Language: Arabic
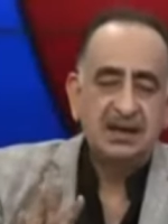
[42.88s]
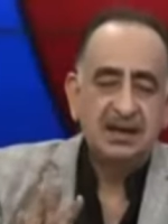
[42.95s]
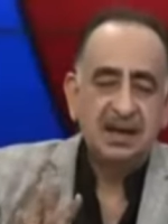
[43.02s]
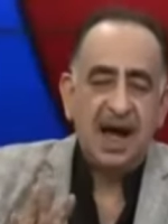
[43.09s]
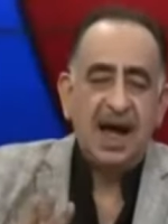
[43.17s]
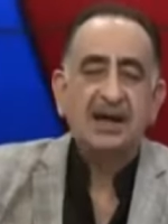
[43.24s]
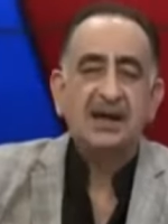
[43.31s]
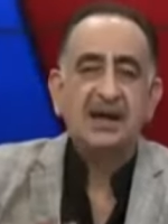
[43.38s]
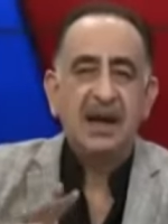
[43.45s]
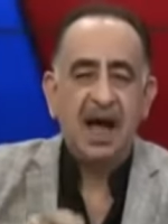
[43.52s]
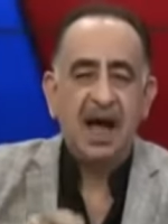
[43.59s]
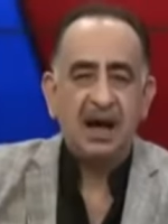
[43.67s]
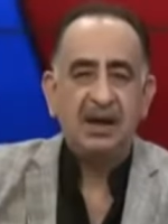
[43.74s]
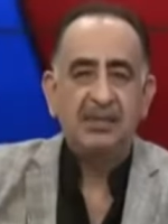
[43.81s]
العقل
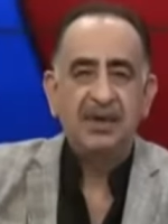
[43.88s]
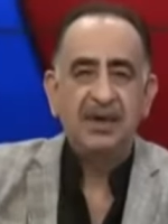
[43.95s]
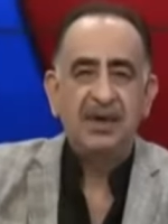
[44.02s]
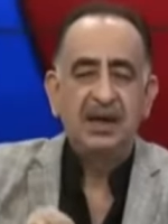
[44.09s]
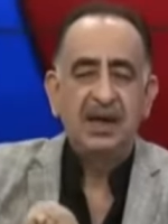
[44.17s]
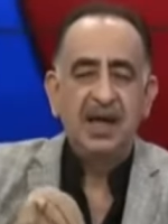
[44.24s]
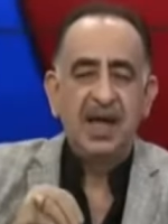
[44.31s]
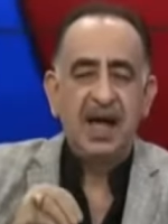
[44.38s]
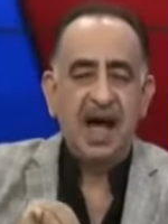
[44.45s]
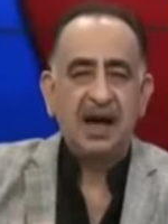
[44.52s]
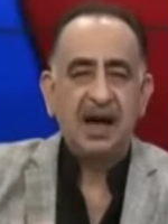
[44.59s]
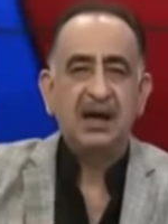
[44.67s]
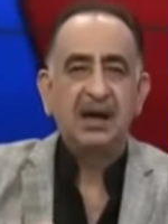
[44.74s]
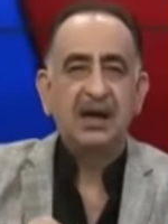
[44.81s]
العربي
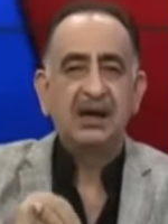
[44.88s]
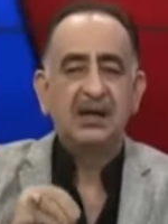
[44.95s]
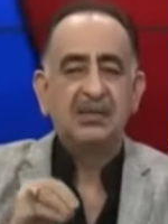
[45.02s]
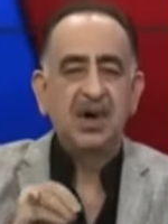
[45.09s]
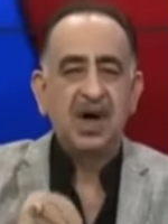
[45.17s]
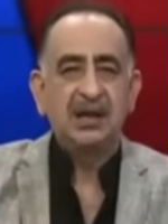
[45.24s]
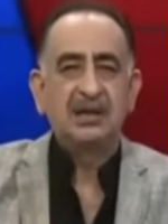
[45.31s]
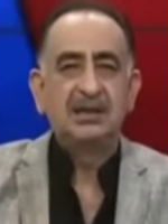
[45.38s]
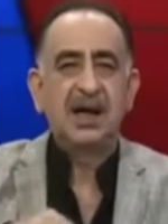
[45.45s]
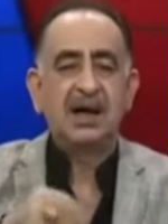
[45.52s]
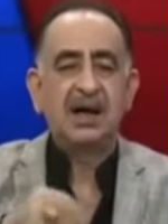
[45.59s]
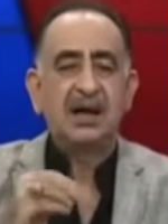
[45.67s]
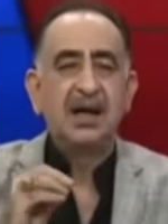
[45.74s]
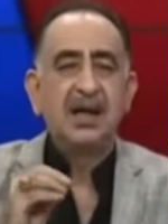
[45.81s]
عقل
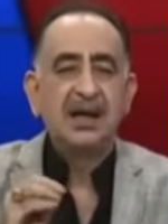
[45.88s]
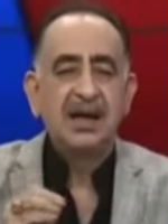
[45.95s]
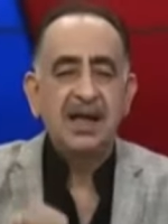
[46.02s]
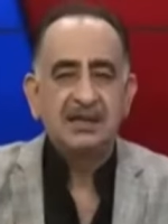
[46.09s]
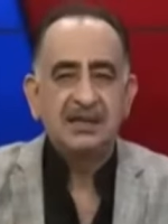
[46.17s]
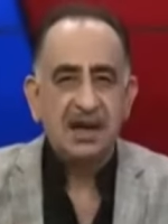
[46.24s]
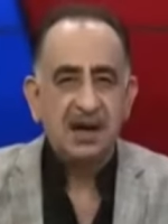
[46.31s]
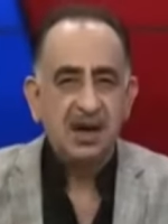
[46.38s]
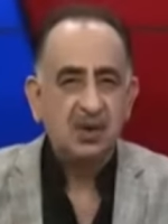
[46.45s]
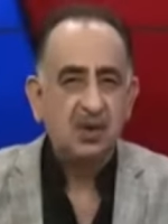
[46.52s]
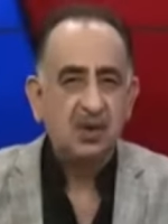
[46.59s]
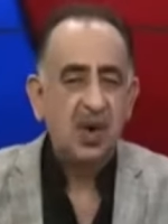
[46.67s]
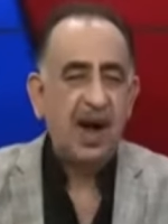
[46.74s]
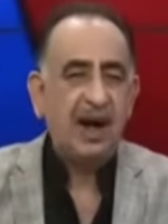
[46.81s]
مخدر ليس
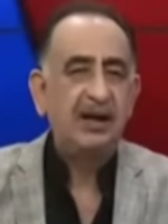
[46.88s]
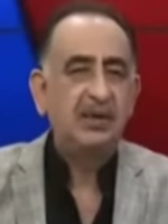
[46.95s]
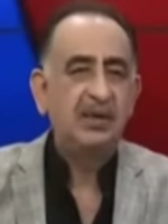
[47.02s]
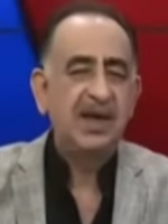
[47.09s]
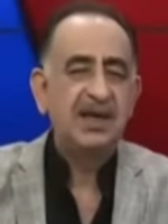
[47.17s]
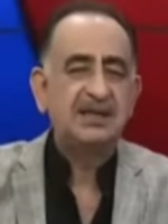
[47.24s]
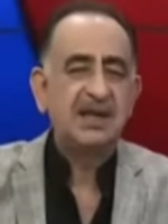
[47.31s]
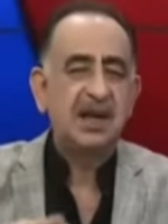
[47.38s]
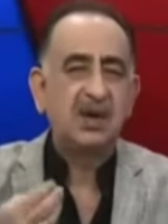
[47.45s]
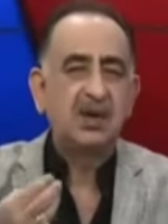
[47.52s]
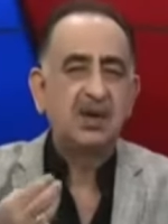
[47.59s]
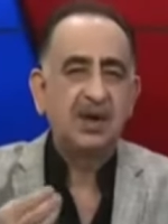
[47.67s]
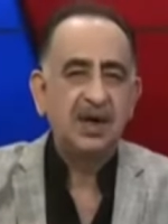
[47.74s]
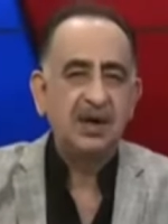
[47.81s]
له وعي وليس
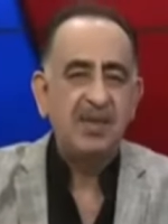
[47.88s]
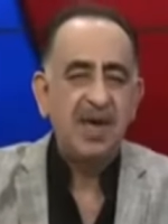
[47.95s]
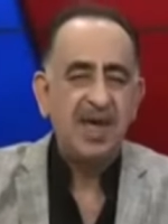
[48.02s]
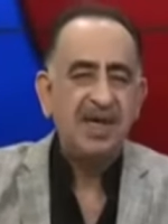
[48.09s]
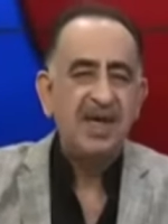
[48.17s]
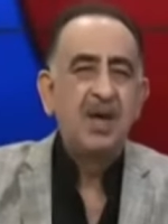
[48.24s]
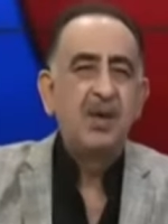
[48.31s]
له قيمة